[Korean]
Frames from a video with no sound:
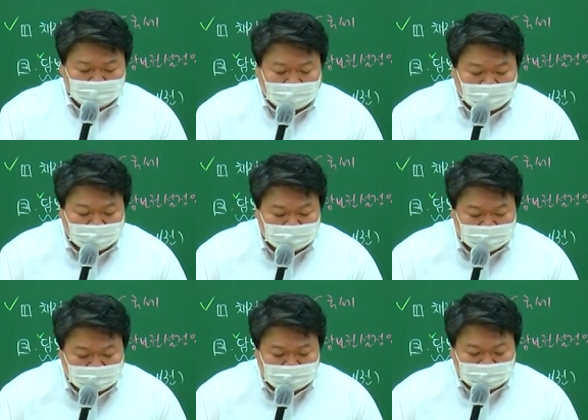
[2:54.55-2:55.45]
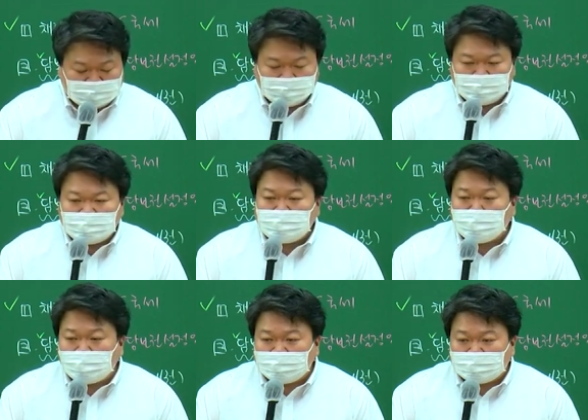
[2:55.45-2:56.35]
얘들이 지금
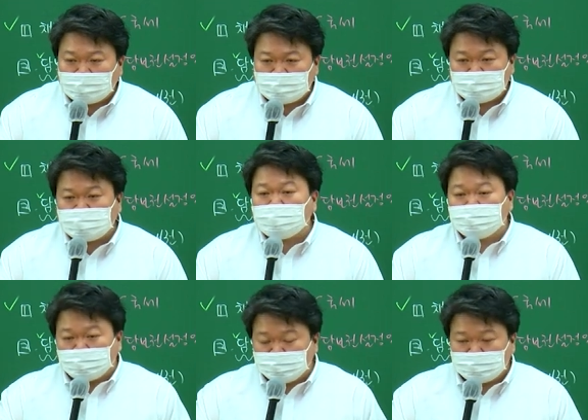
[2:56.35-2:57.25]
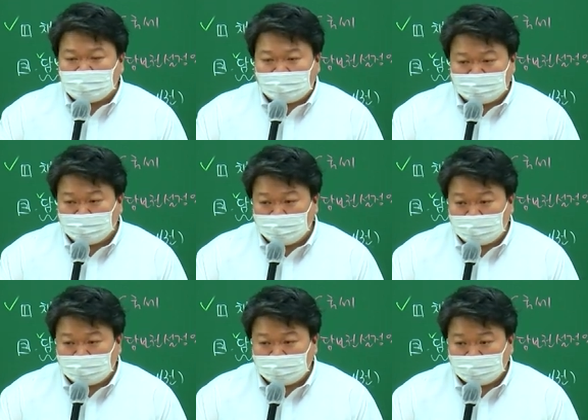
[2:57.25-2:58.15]
1호에 있다고 해서 최우선순위는 아니야 원래.